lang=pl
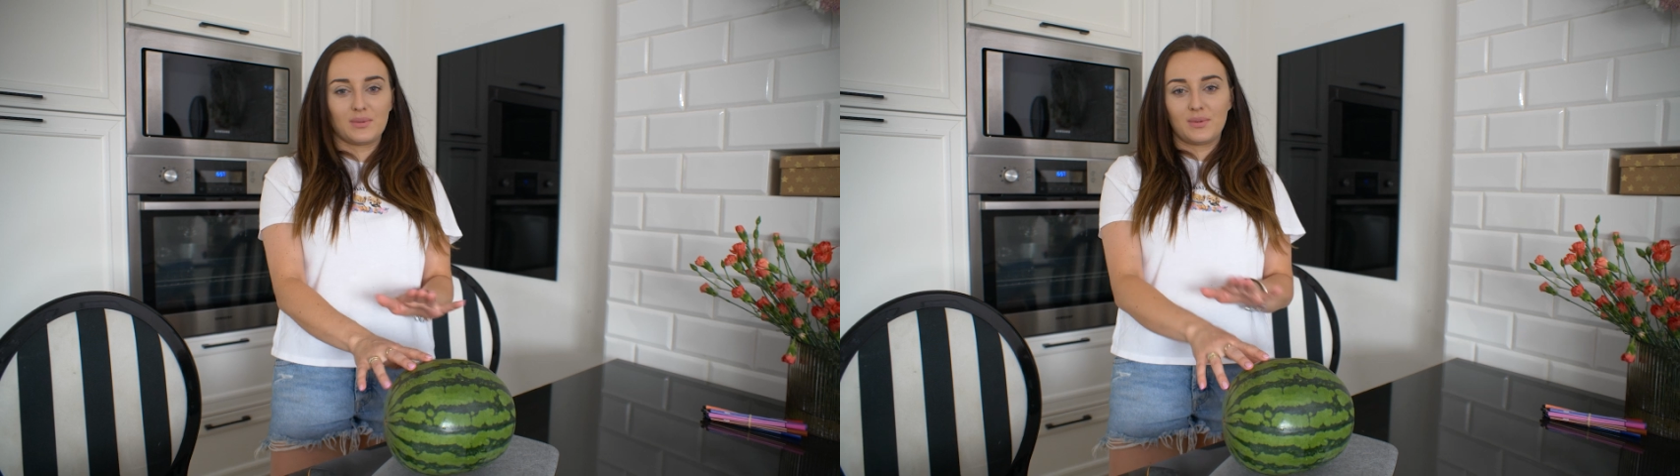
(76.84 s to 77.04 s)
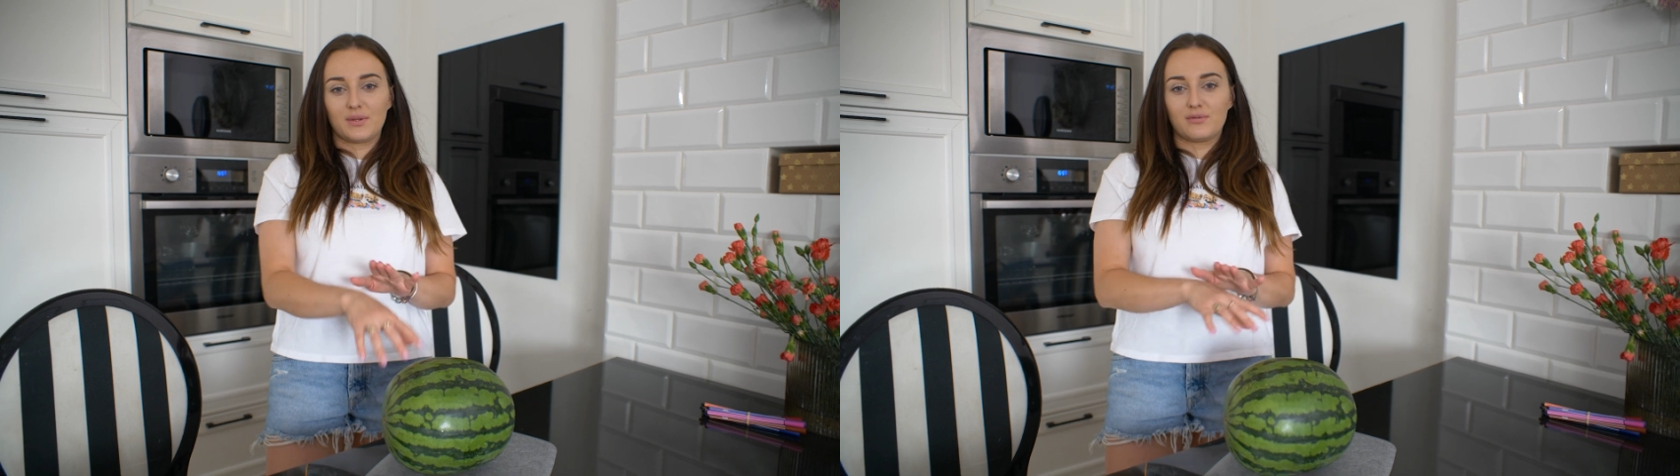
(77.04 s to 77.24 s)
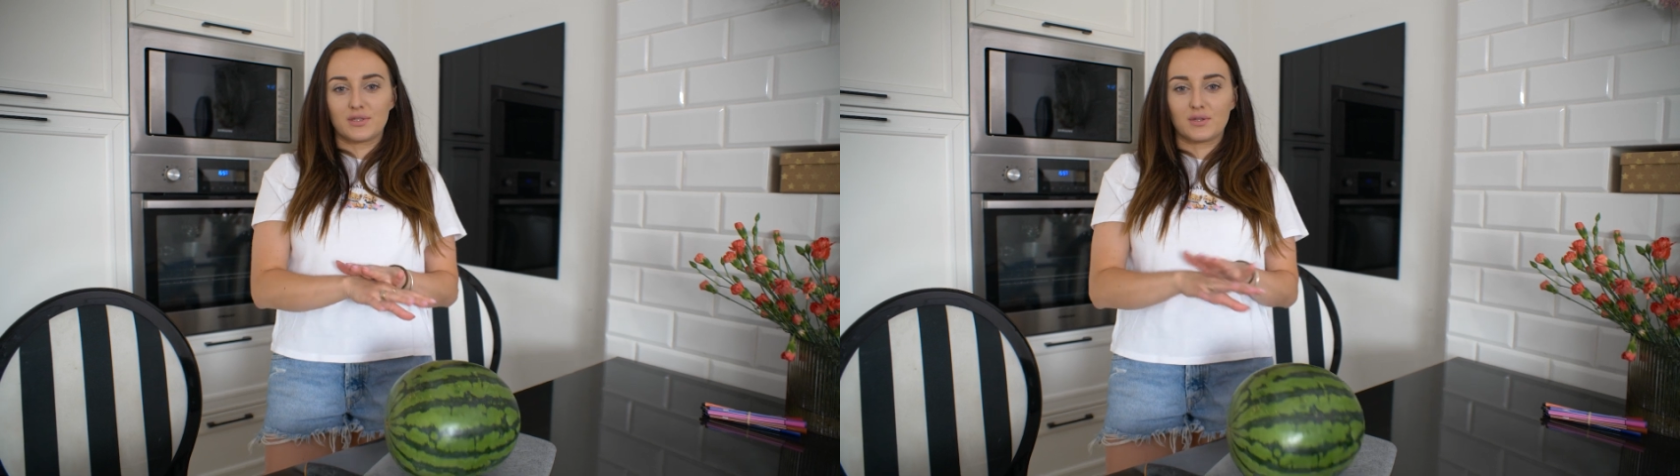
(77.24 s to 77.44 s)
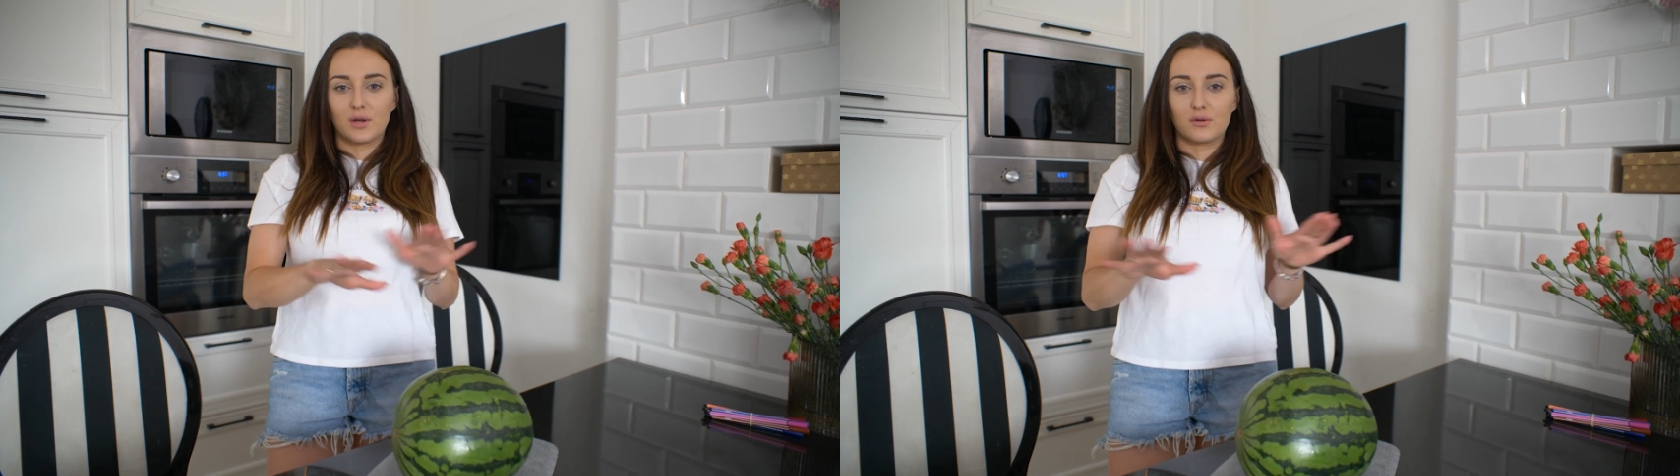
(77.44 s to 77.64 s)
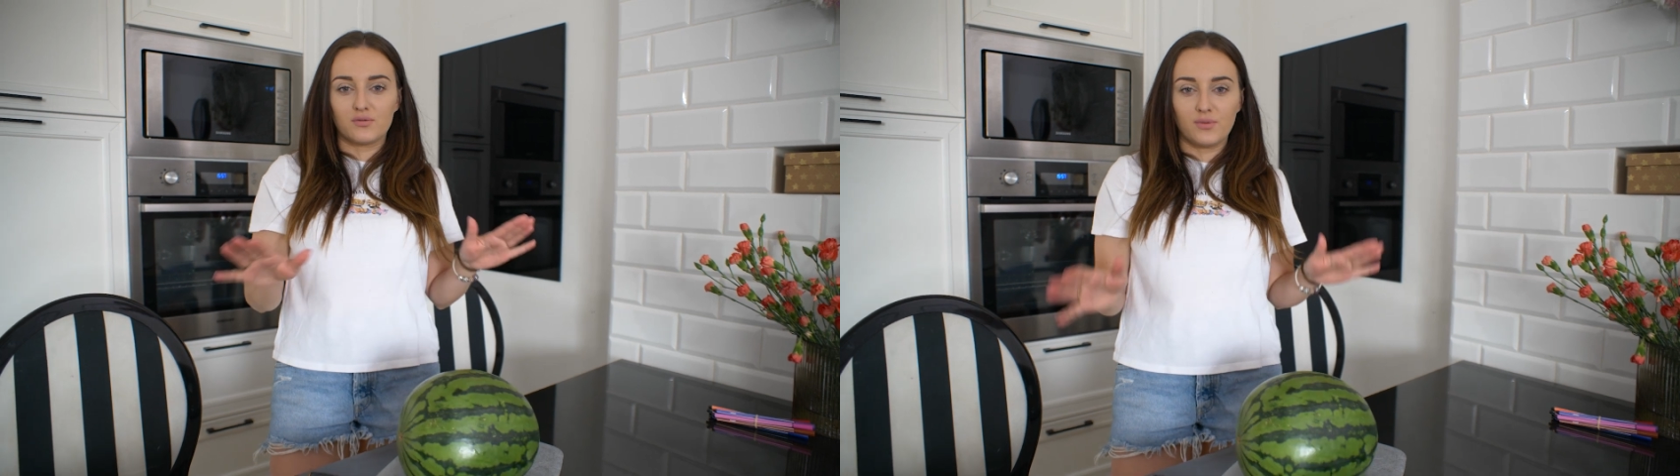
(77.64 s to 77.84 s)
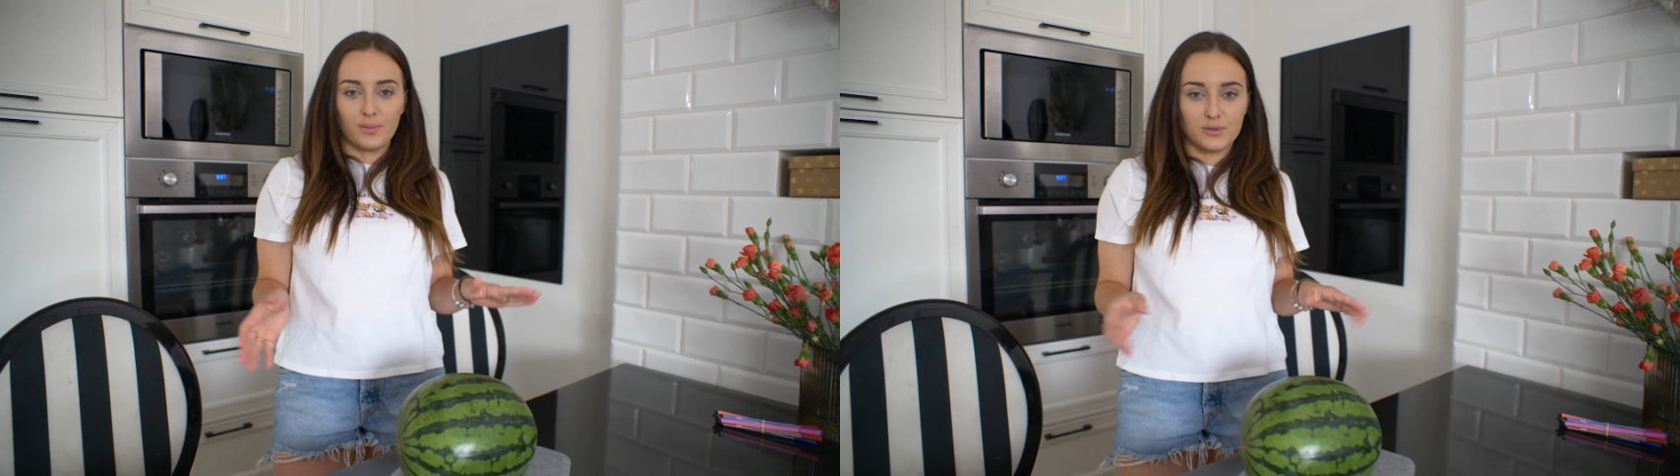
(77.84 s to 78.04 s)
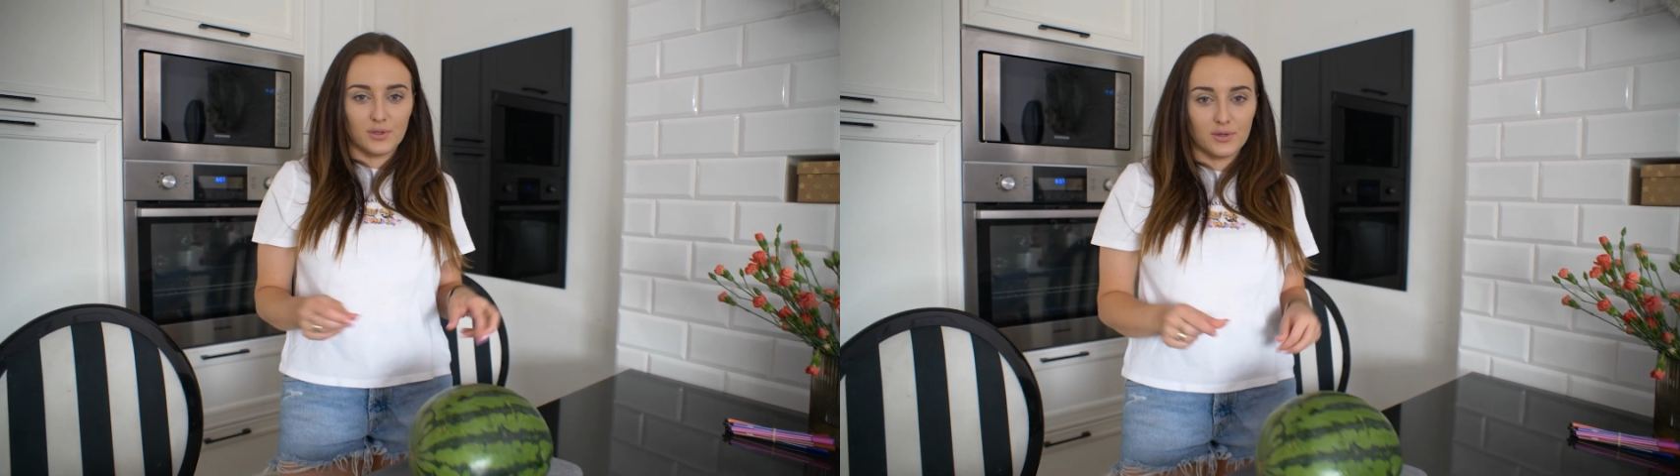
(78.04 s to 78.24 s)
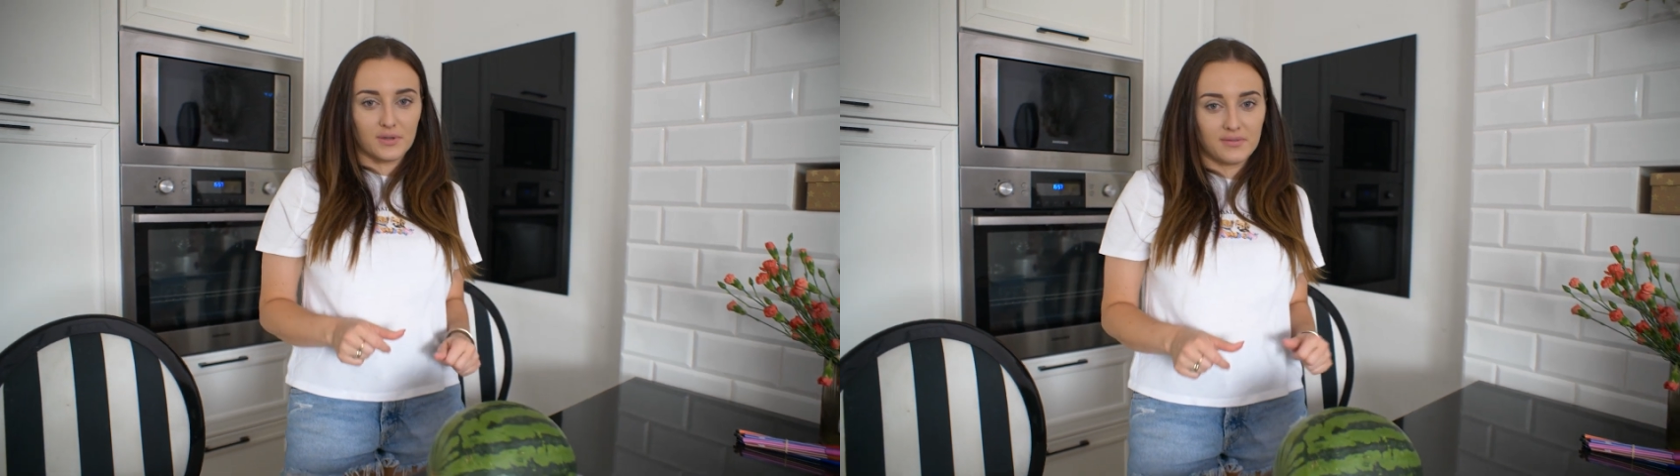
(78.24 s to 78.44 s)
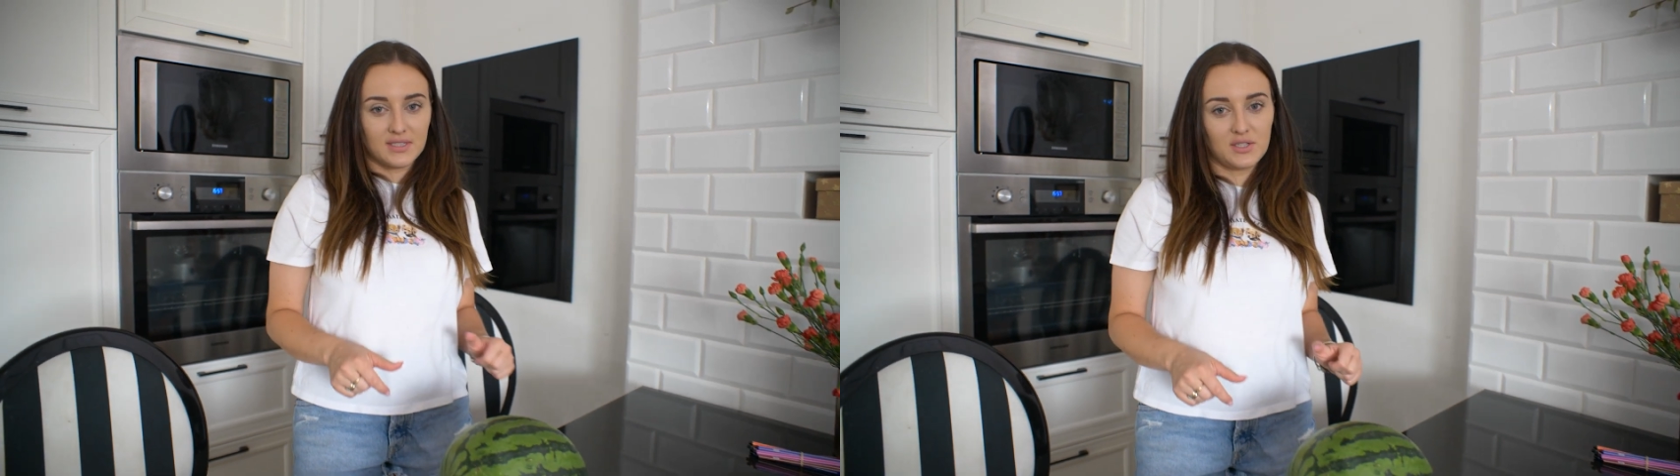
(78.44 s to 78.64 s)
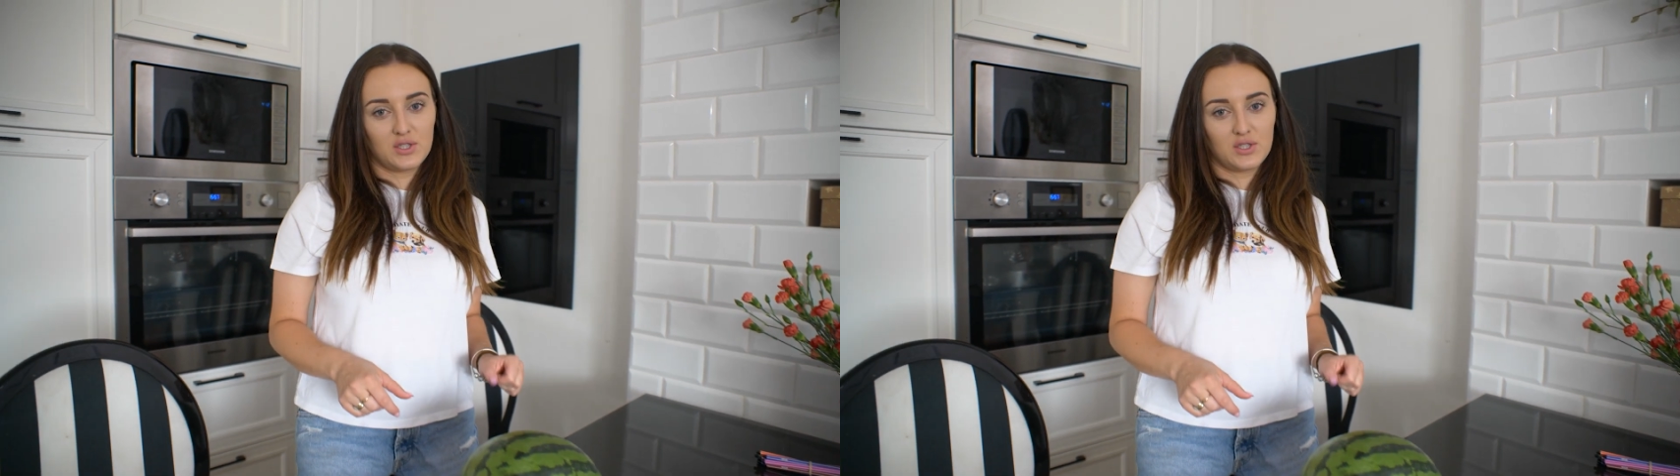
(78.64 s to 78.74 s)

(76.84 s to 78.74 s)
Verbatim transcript: sobie to wszystko jakoś wypośrodkować.